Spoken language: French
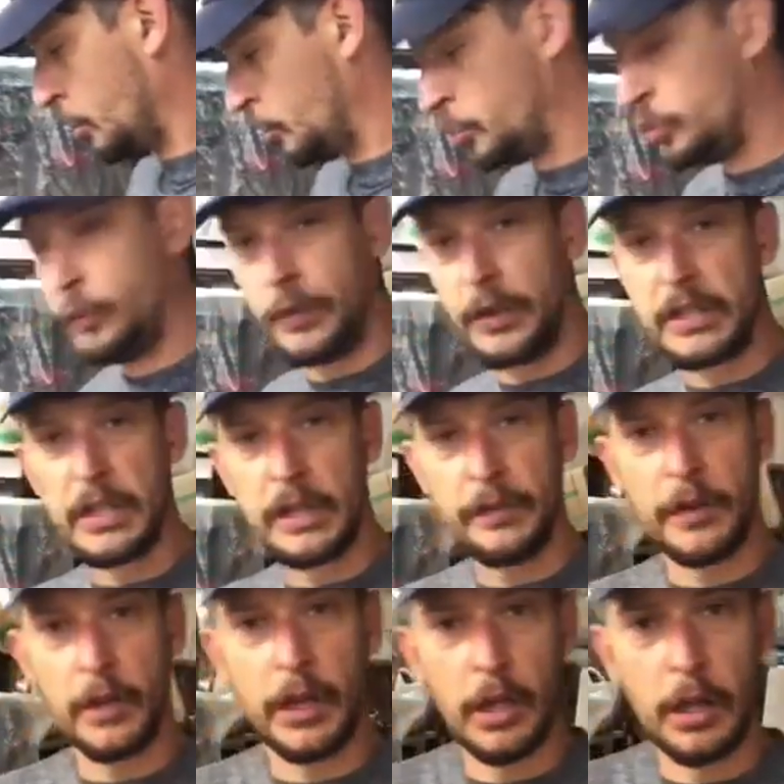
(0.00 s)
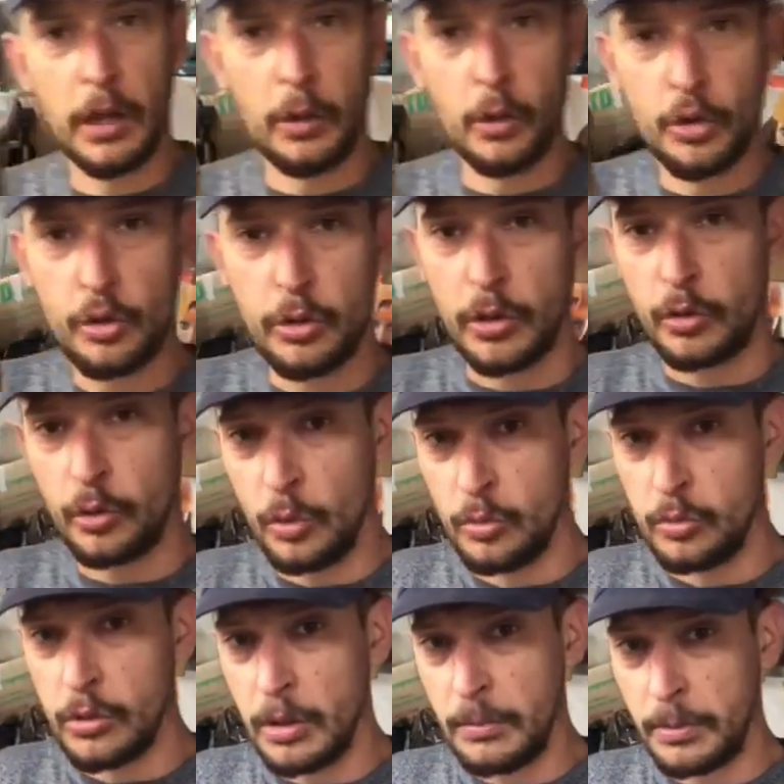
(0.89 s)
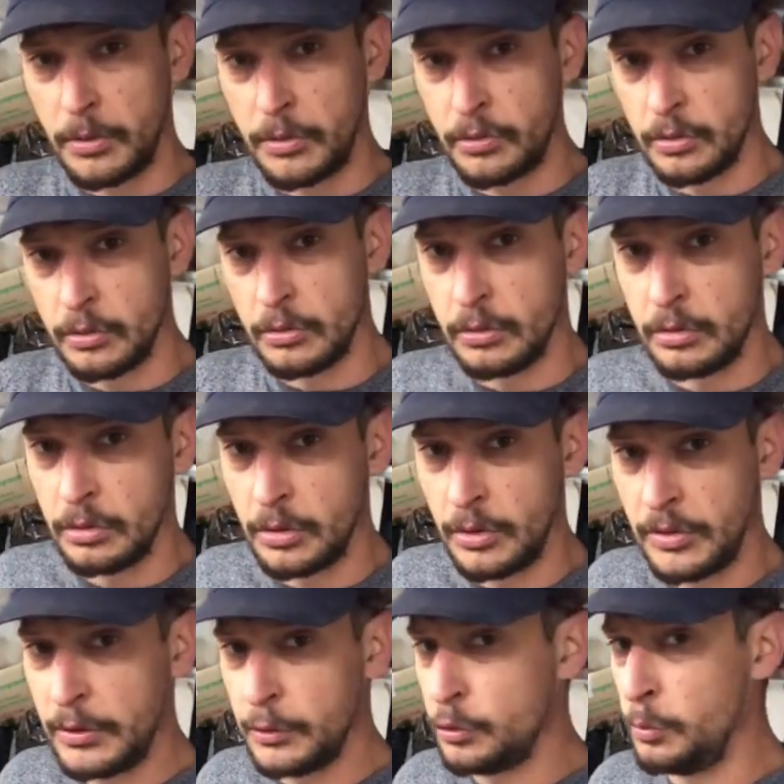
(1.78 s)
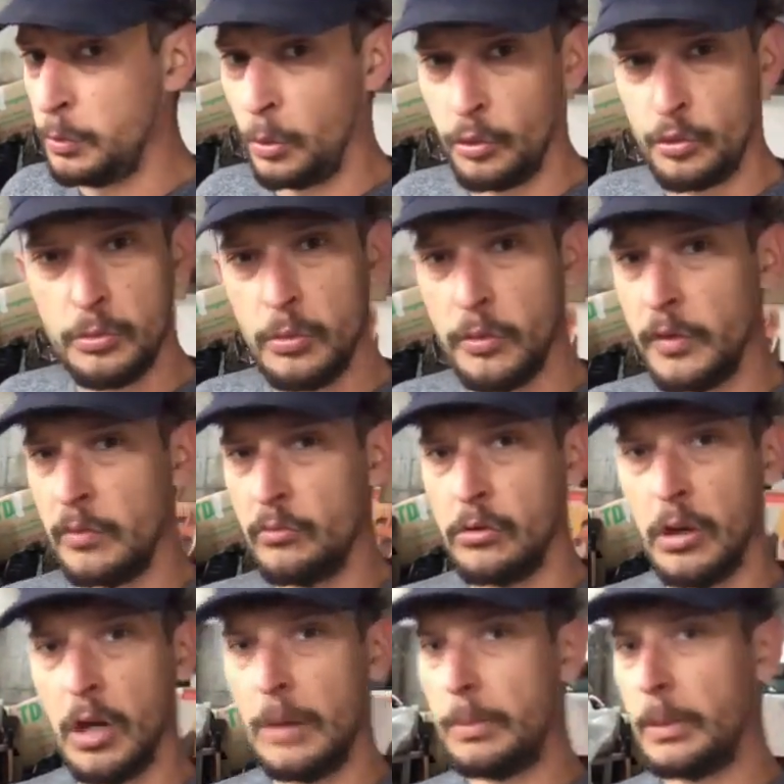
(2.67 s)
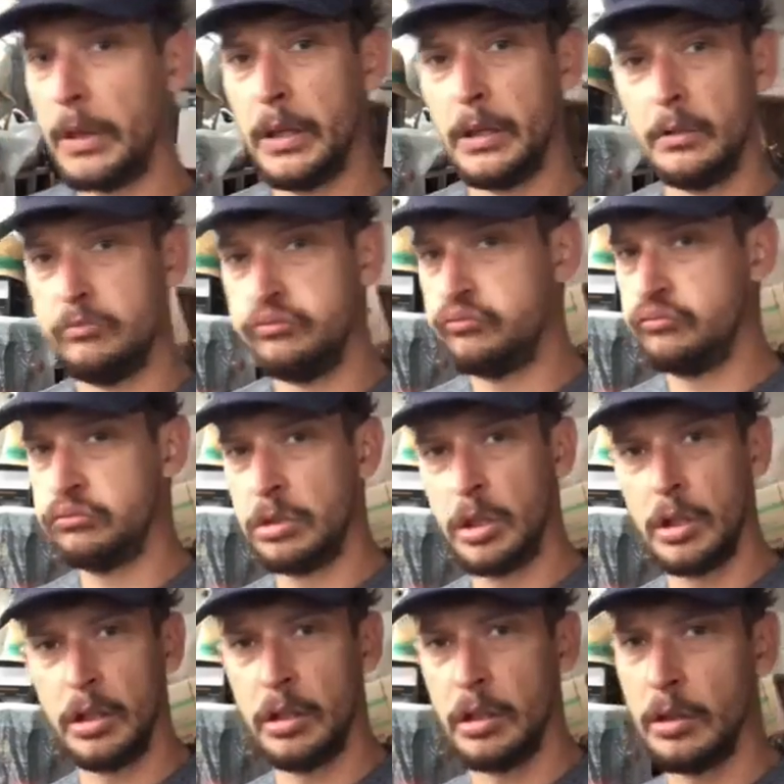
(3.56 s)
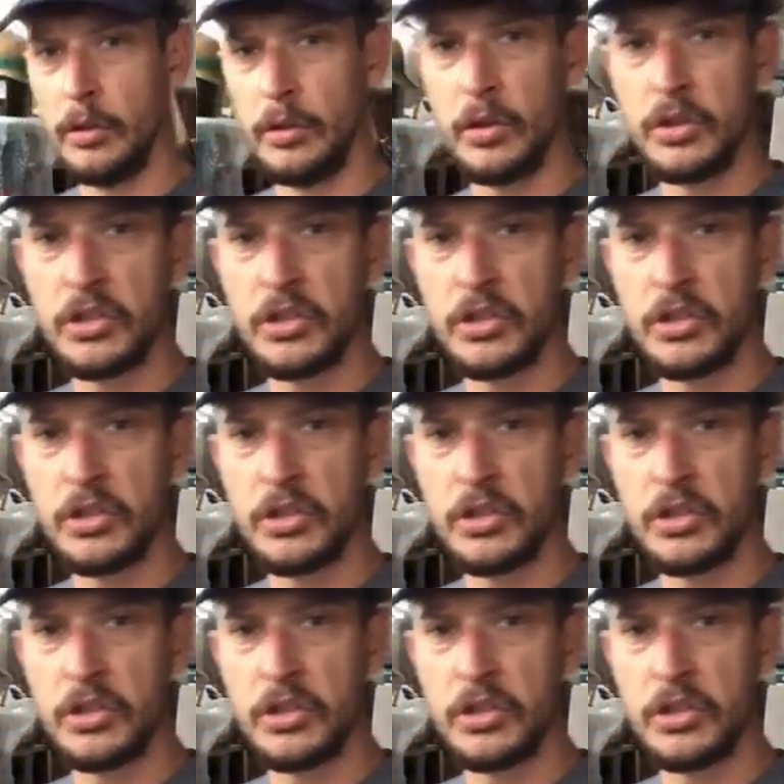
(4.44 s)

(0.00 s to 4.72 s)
tu fais gaffe au choix de ton bois parce que si tu prends du mauvais bois après euh, c'est